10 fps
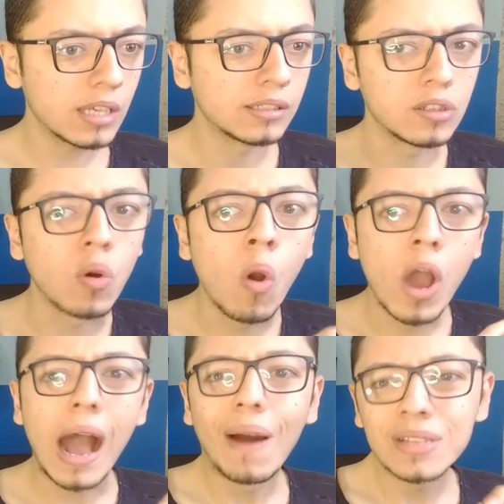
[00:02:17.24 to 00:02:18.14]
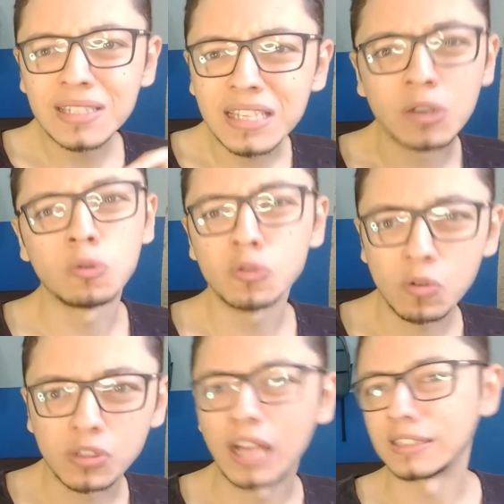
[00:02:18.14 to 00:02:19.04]
sino a veces incluso
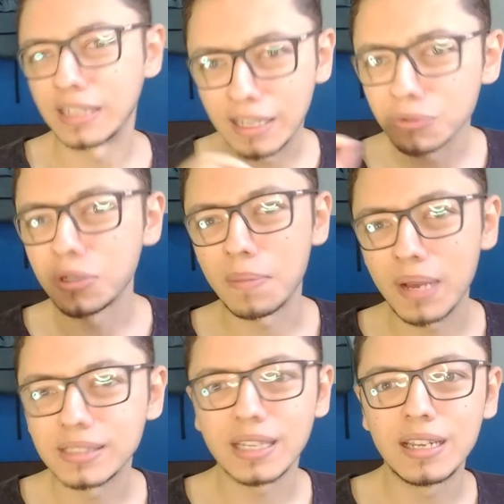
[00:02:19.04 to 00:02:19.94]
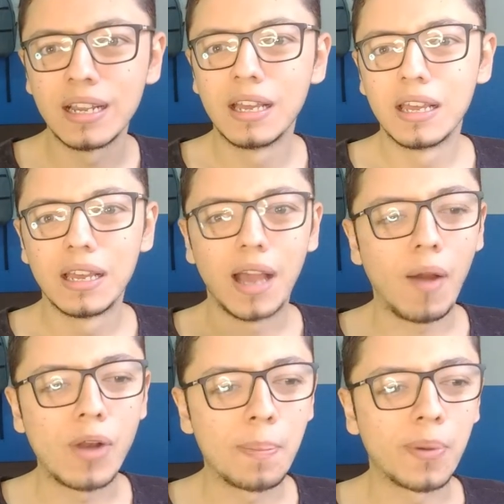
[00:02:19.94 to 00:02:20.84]
acercándose más al, a
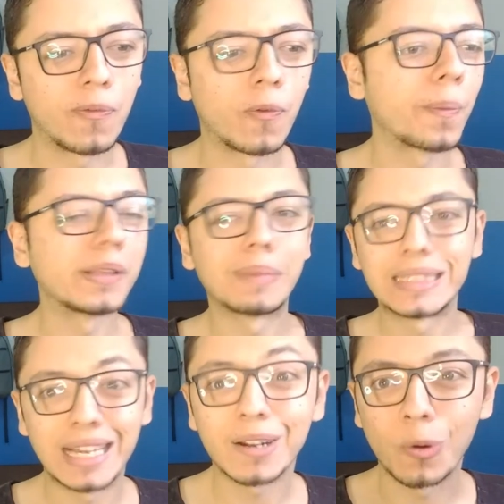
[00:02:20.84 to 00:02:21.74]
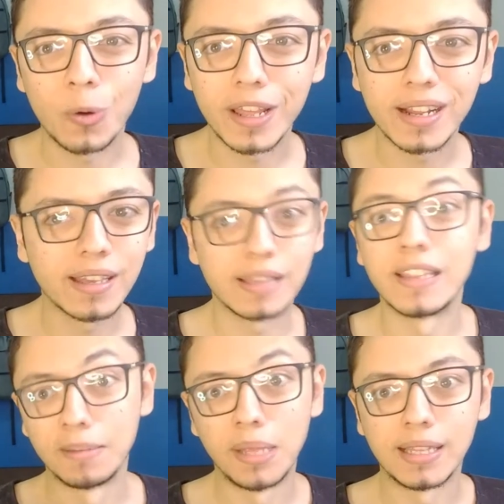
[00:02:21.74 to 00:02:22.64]
una performance más hardcoreera que
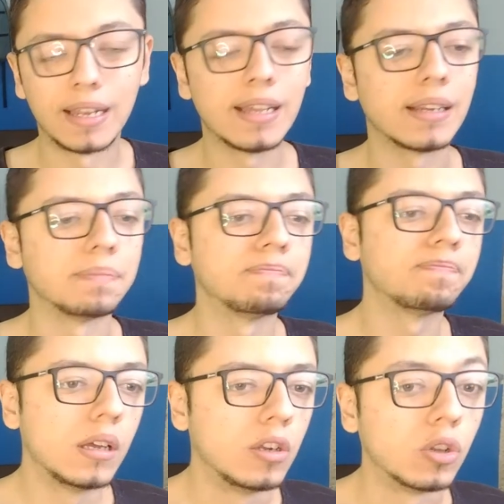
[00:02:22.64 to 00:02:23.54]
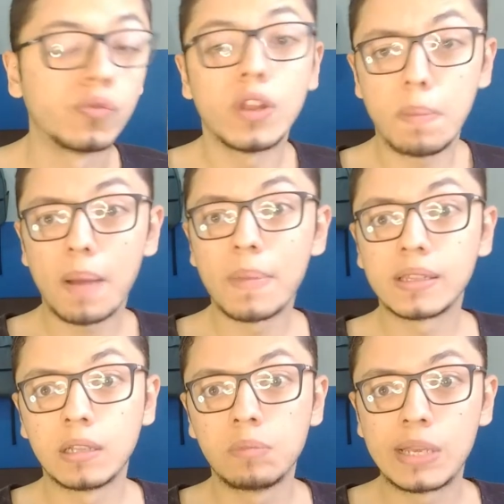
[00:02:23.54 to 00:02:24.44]
death metalera. Los firma
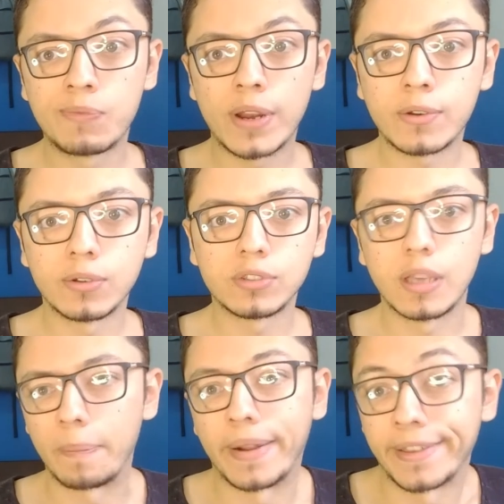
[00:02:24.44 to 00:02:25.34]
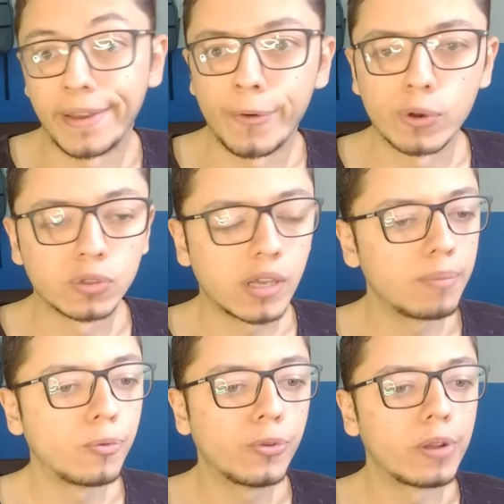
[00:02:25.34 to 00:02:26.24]
Metal Blade Records, que para quien conozca el
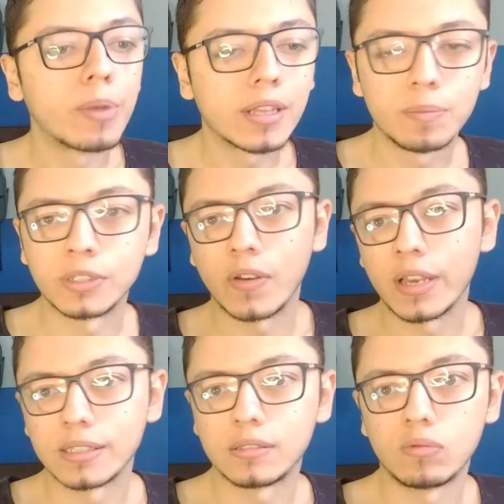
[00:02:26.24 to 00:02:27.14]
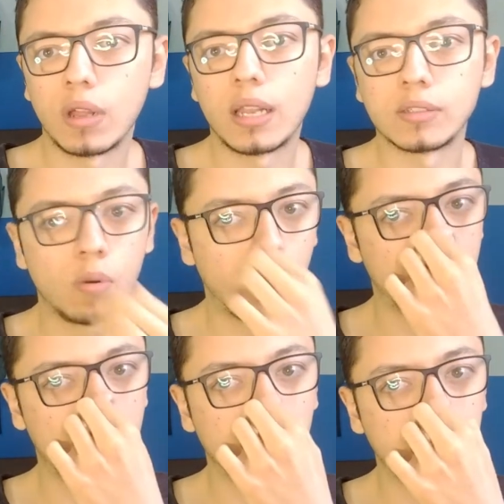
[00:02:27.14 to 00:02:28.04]
mundo del metal, pues sabe que es una de las
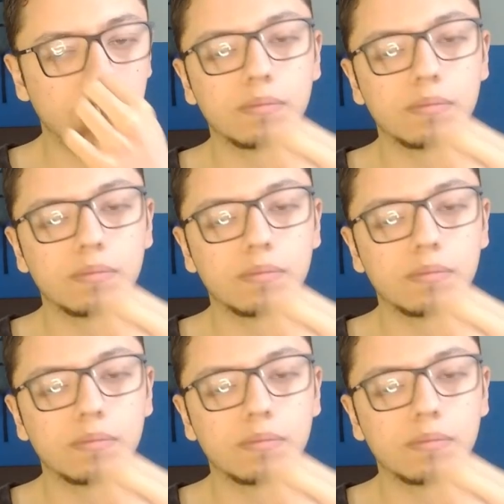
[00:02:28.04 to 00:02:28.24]
compañías